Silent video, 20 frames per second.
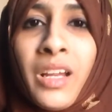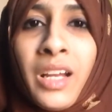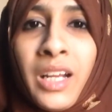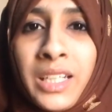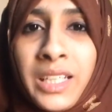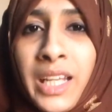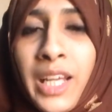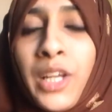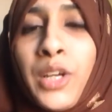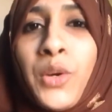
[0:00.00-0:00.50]

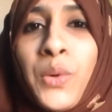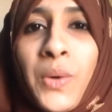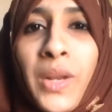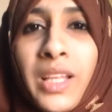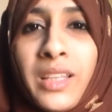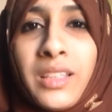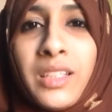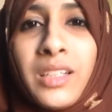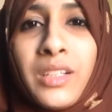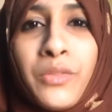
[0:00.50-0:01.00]

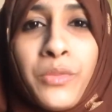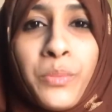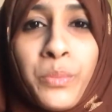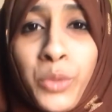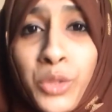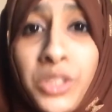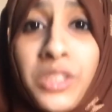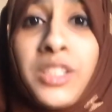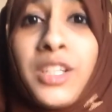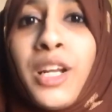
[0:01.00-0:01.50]
டெங்குலேருந்து
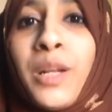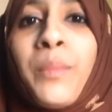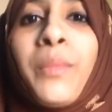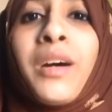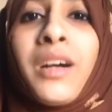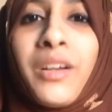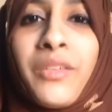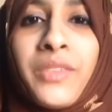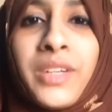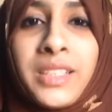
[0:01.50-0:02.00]

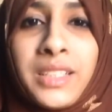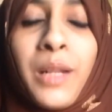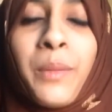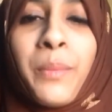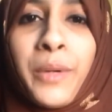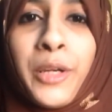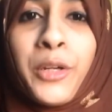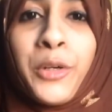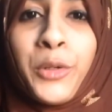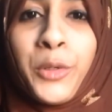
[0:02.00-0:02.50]
முற்றிலுமாக
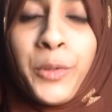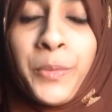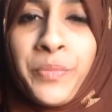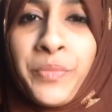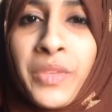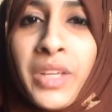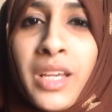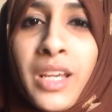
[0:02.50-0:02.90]
விடுதலை பெறணும்